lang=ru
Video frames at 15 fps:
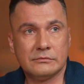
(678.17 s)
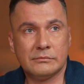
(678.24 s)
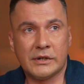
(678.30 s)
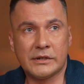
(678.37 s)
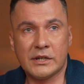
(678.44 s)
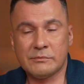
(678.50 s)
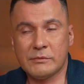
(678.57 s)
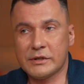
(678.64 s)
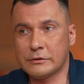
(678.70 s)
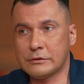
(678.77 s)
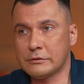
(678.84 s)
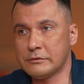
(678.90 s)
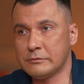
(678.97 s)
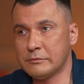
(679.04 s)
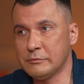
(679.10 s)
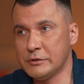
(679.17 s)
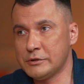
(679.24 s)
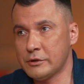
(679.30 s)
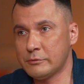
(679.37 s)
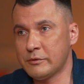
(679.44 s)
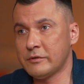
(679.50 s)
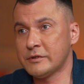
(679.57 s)
маразма, который
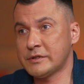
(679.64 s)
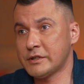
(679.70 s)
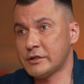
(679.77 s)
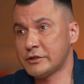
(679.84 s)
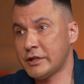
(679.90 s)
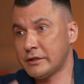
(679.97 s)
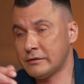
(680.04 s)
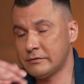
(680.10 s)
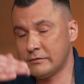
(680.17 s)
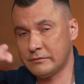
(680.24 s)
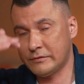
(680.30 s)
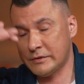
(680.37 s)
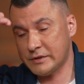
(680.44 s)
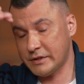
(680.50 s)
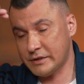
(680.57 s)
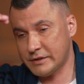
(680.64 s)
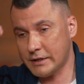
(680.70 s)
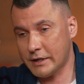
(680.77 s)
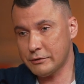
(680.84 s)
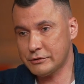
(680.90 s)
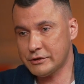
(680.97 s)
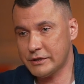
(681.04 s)
идет по возвраща,
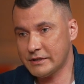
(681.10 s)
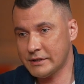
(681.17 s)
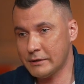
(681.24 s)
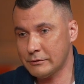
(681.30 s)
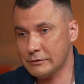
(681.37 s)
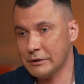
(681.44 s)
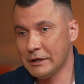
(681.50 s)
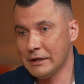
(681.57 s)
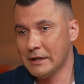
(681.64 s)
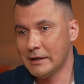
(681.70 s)
возрастающей, да, вот,